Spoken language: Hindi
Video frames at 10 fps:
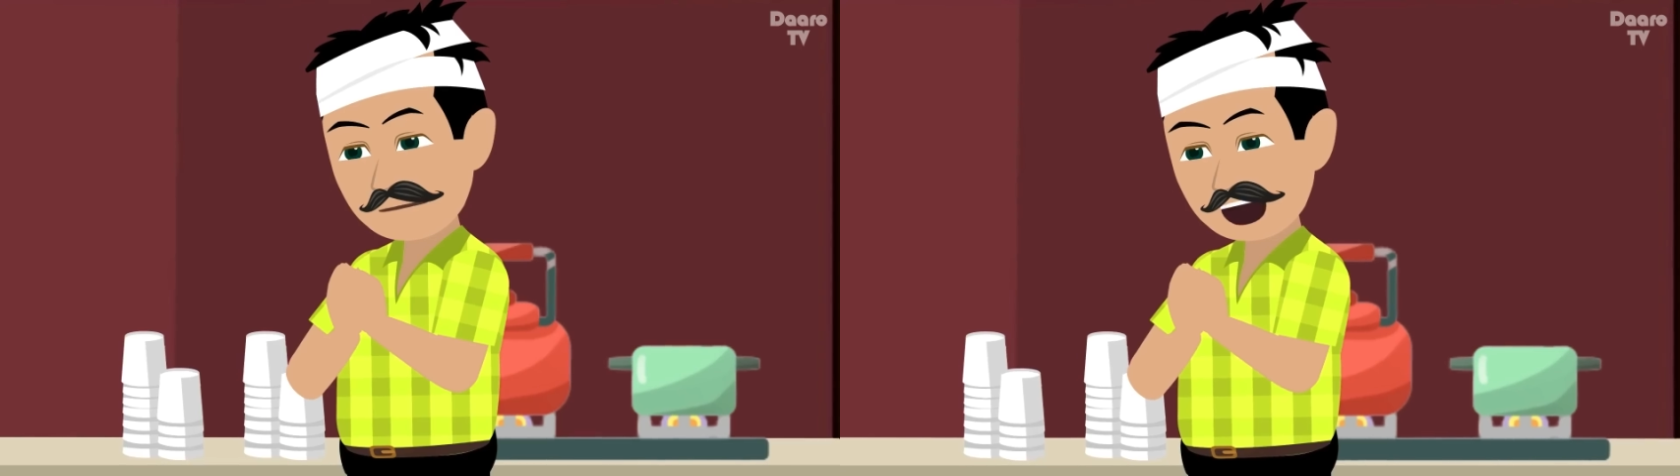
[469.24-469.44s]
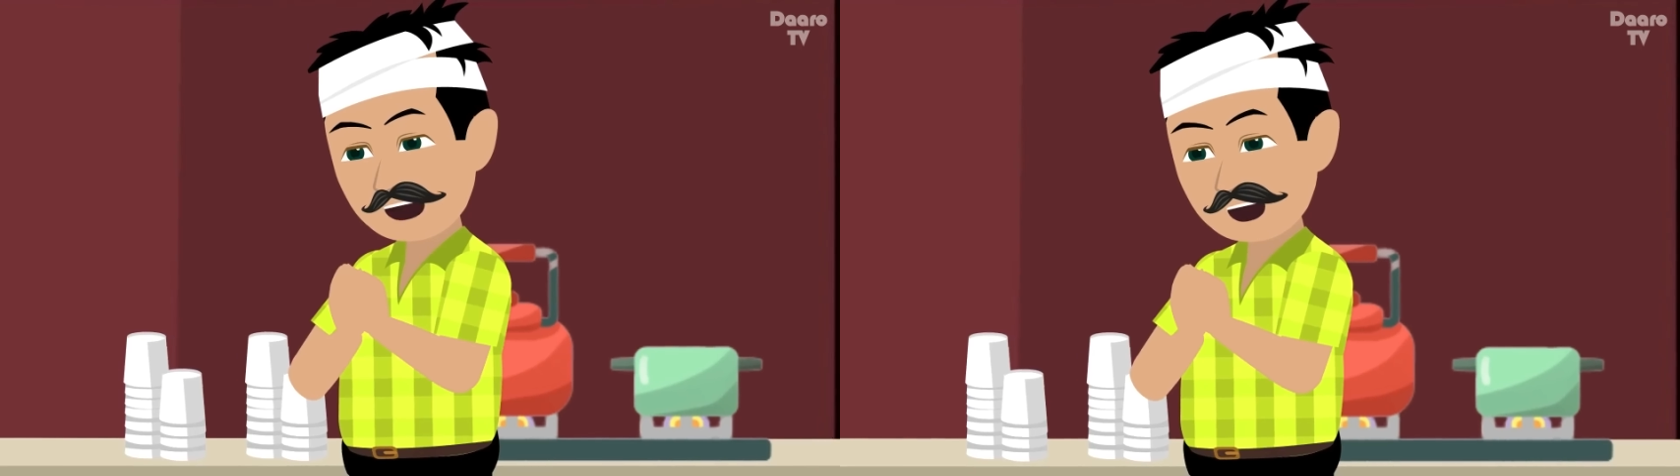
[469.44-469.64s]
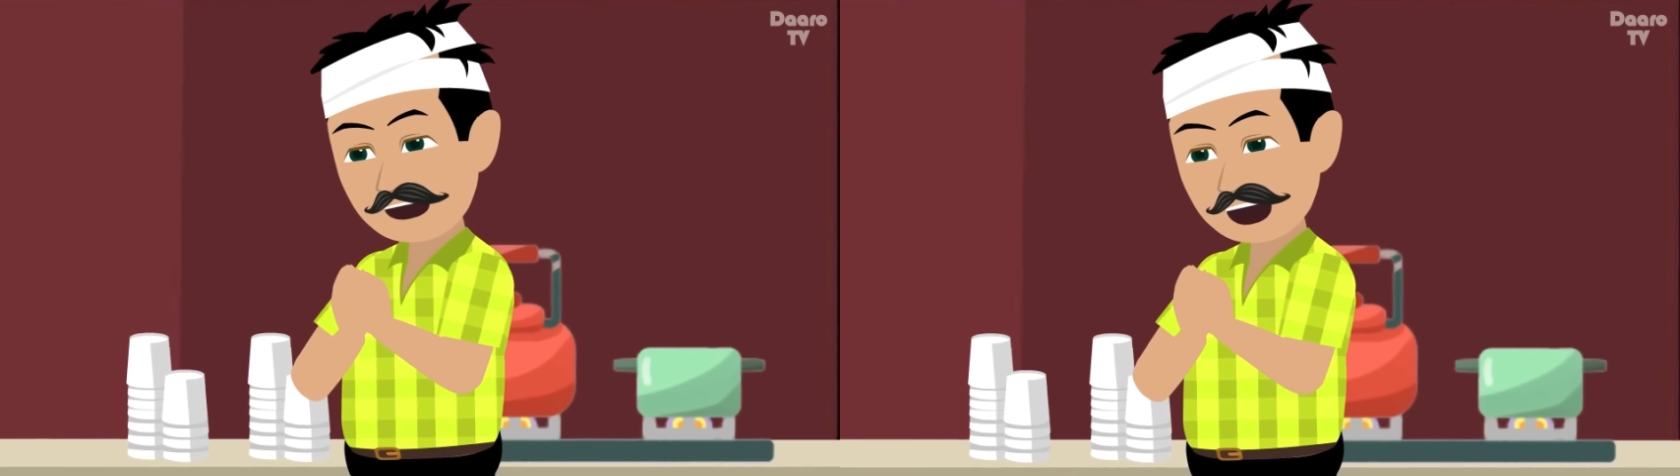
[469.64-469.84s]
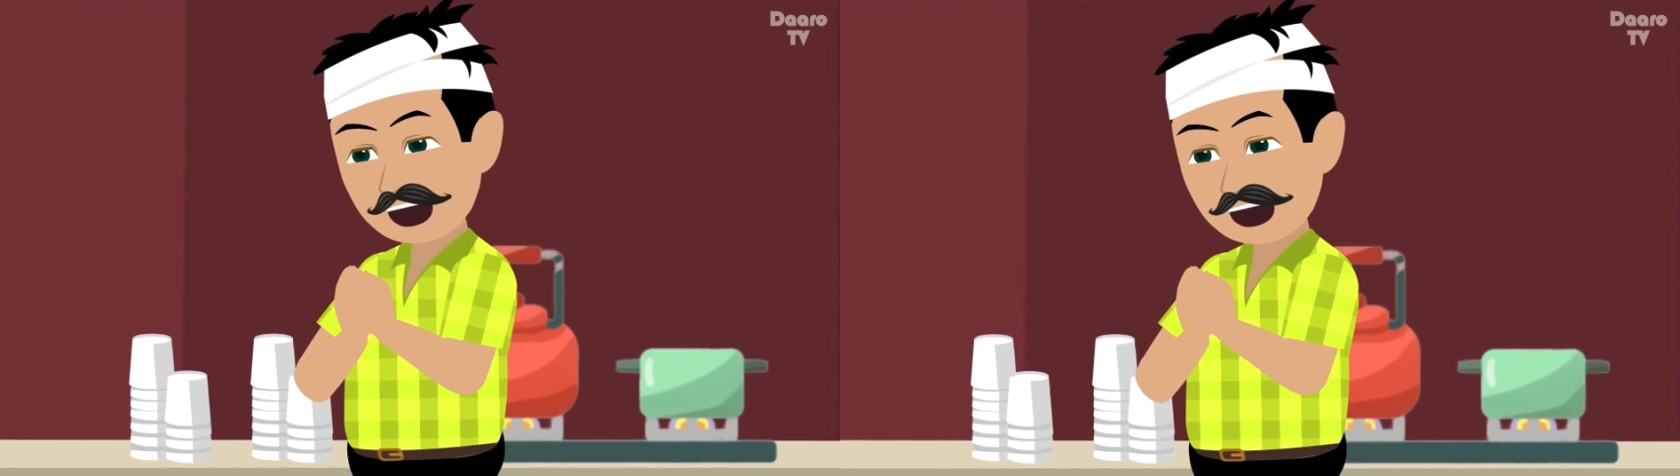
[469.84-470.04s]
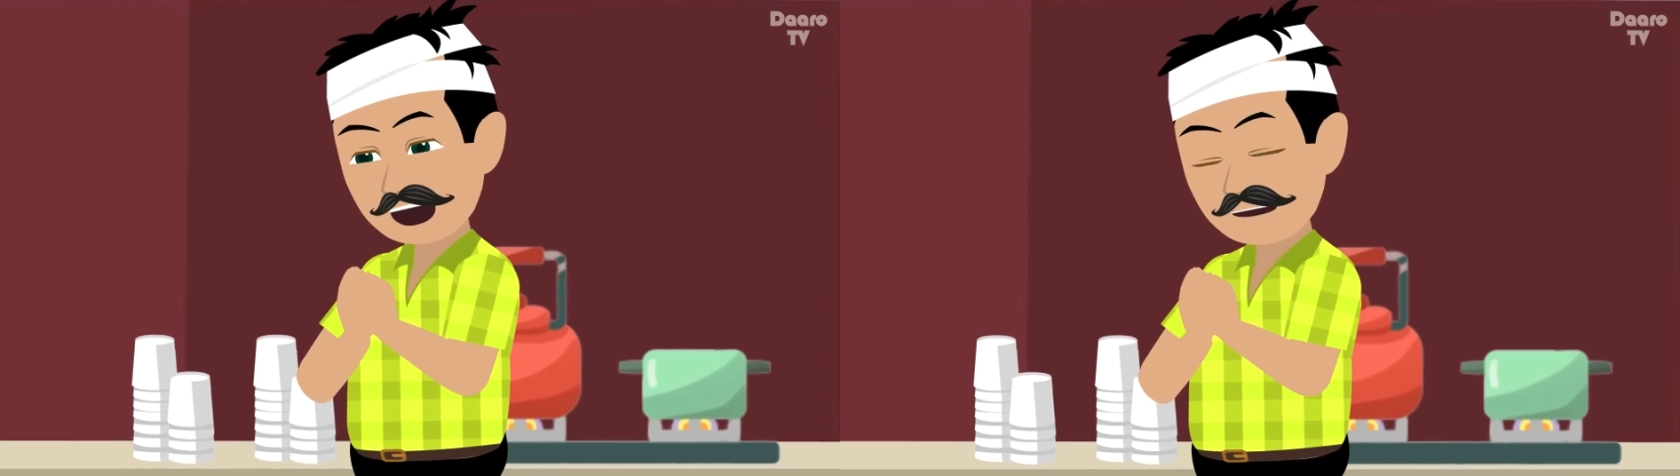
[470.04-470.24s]
हे छठी
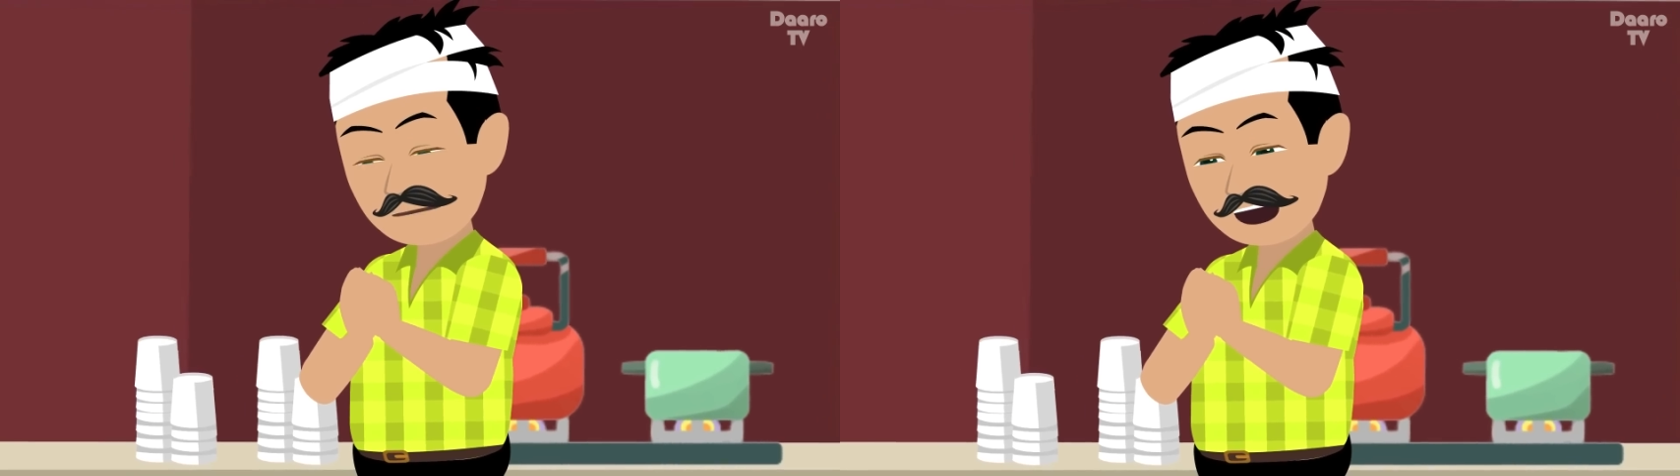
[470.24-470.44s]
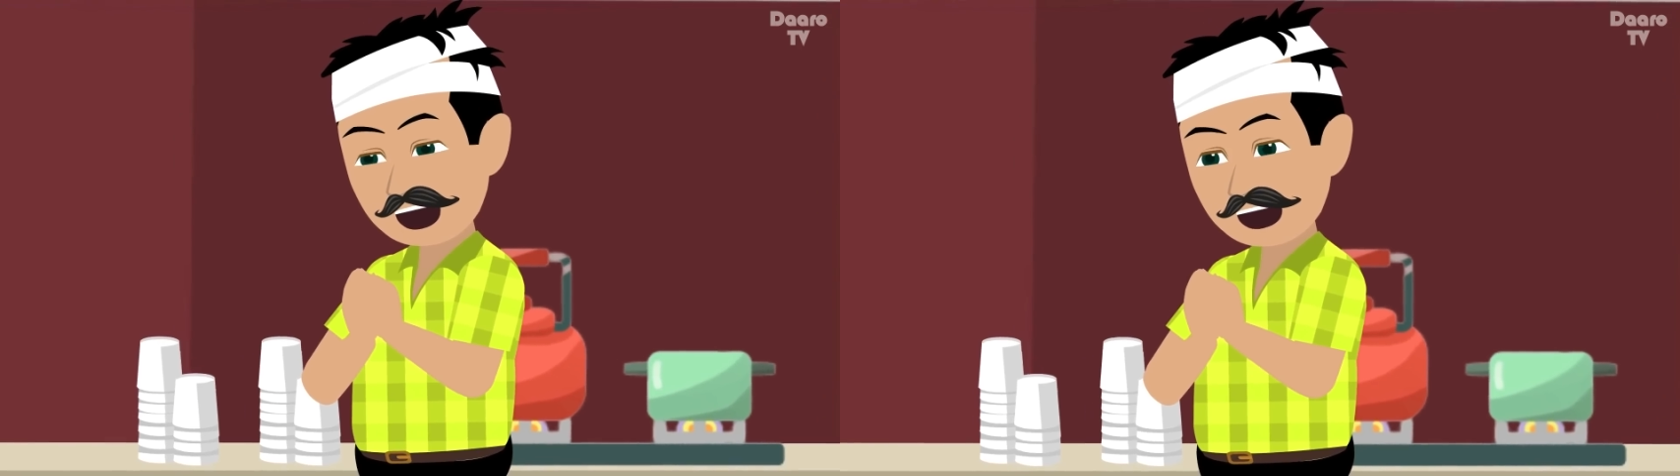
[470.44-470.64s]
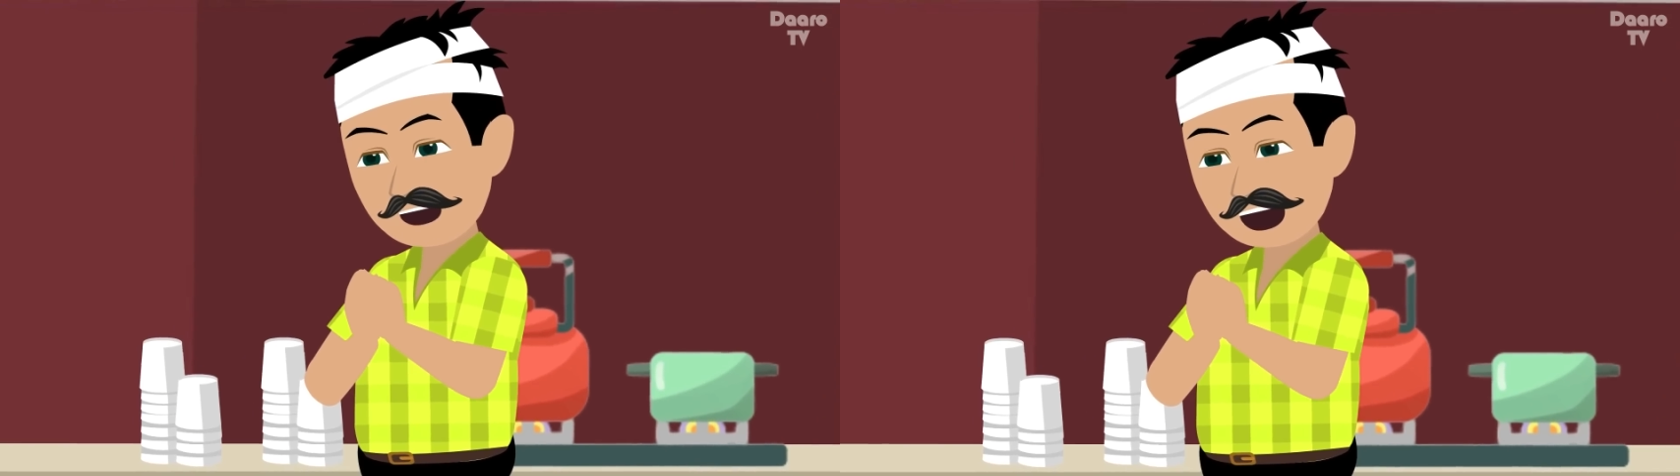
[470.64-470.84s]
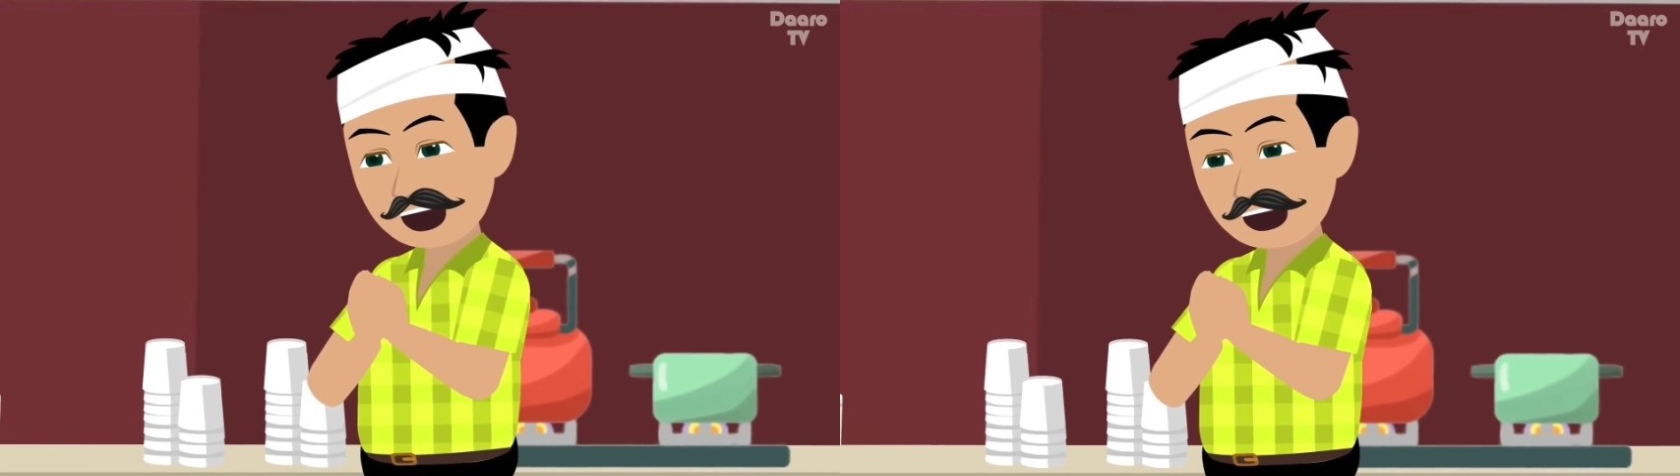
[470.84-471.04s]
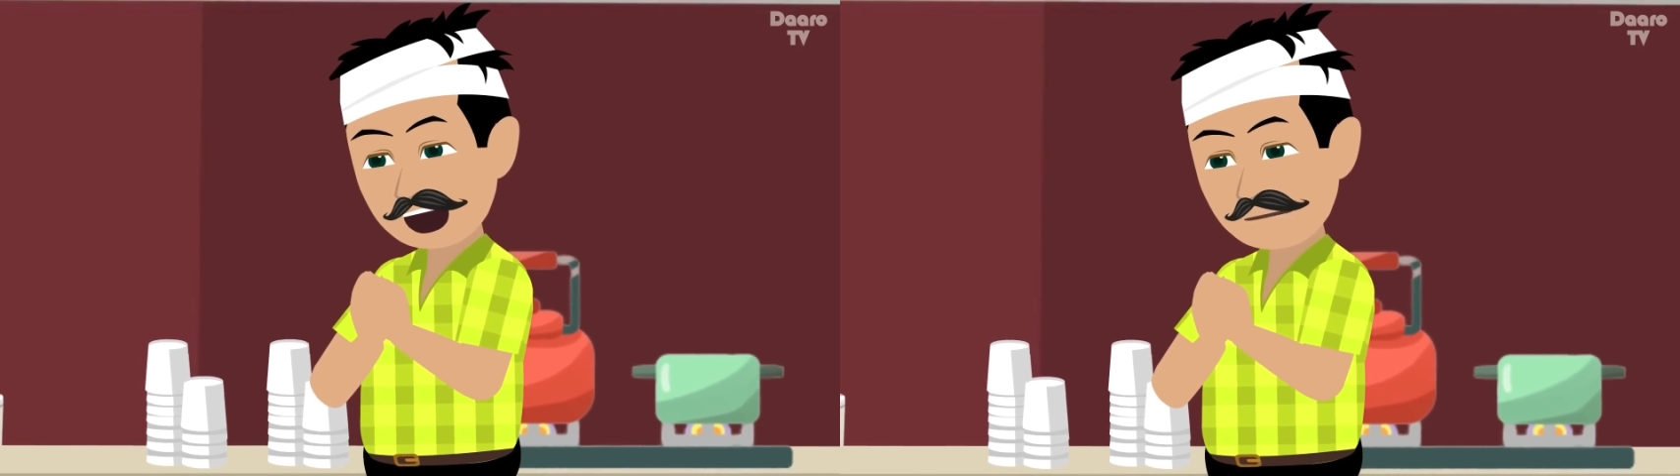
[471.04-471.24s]
मैया मैंने भले
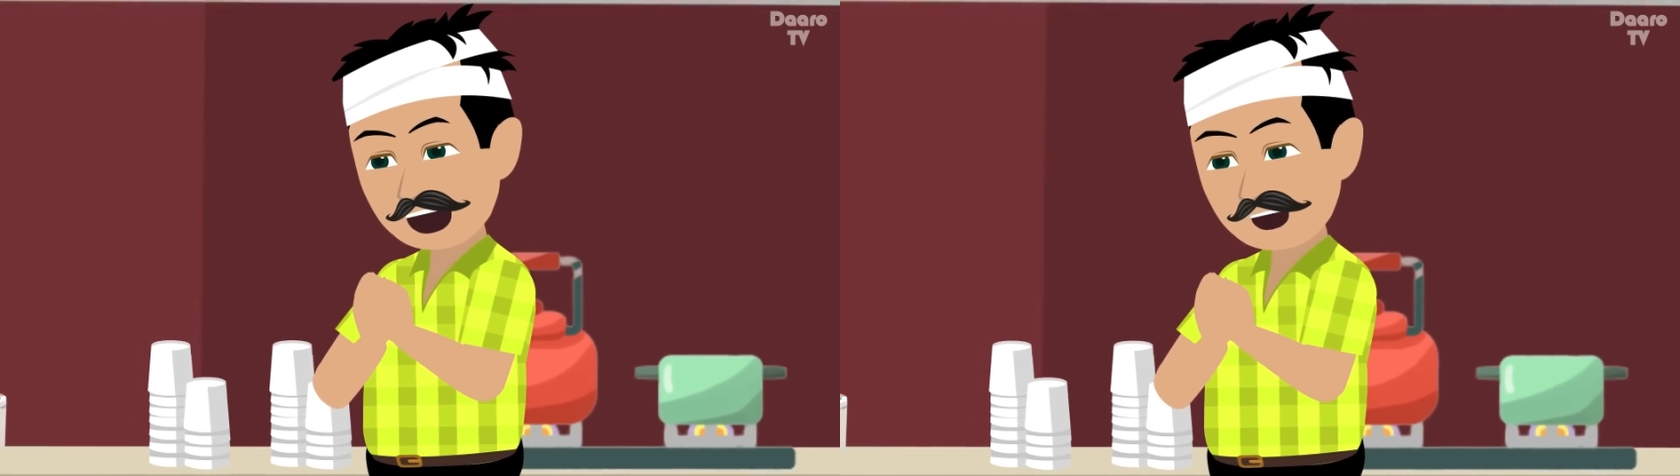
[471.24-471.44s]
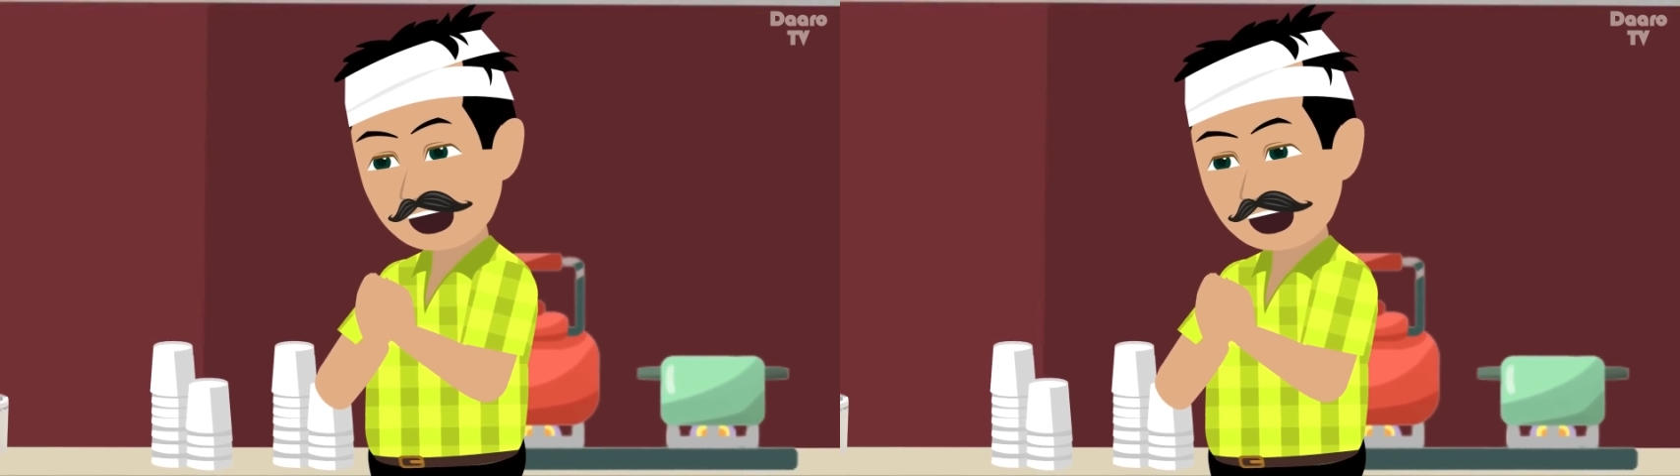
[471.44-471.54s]
ही ये पूजा